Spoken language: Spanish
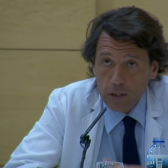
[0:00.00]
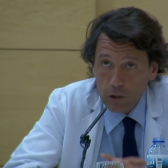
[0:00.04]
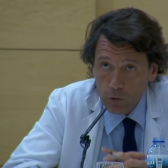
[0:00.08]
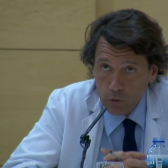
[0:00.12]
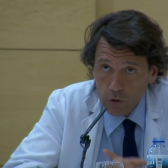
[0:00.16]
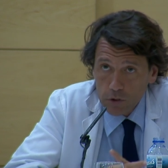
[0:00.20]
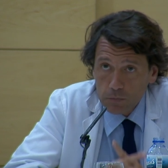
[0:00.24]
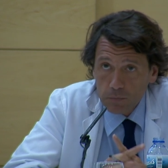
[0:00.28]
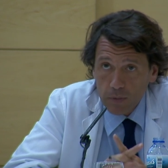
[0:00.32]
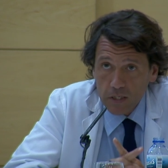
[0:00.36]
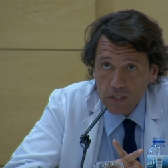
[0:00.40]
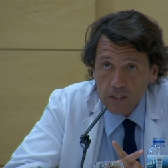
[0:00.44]
Y
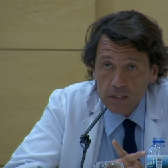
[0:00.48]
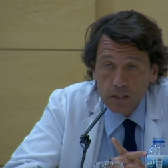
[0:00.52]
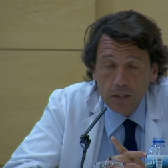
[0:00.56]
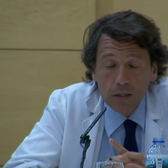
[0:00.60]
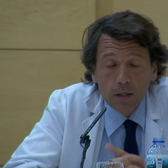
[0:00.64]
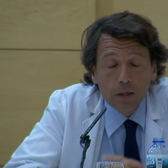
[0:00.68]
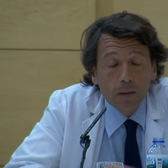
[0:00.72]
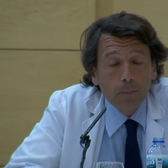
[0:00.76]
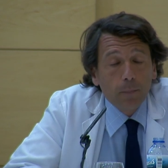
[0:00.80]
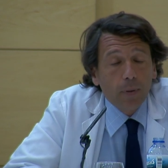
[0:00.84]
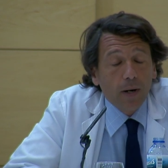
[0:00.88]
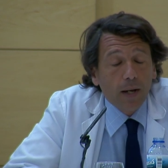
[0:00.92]
lo es más
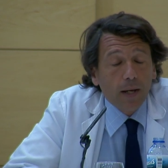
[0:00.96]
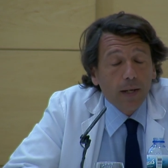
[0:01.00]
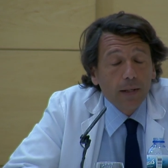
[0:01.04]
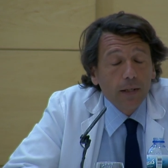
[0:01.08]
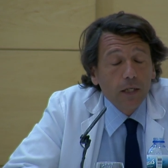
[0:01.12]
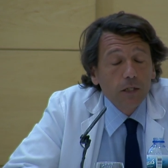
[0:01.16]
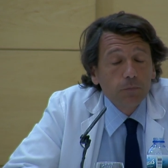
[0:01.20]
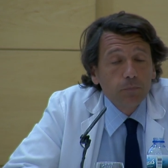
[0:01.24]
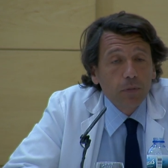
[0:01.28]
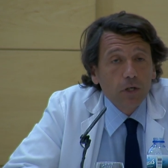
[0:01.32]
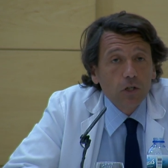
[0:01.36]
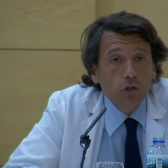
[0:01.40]
para
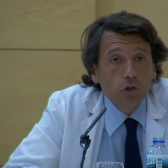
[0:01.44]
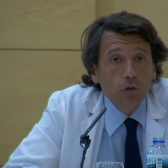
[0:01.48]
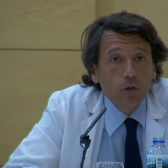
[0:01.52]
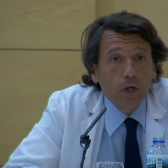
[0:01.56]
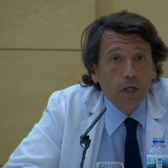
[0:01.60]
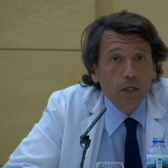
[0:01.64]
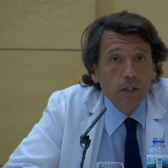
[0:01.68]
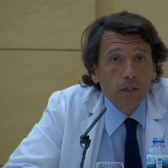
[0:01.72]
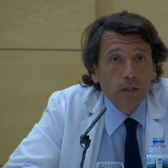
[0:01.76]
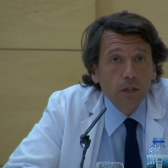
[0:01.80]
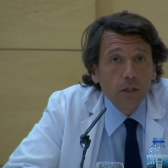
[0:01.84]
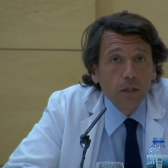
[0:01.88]
aquellas
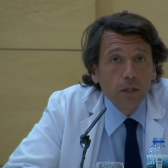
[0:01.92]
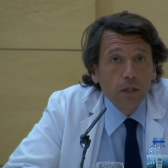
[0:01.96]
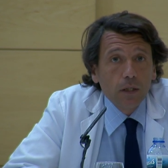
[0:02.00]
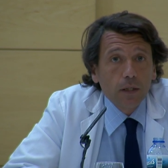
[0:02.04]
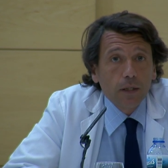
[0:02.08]
personas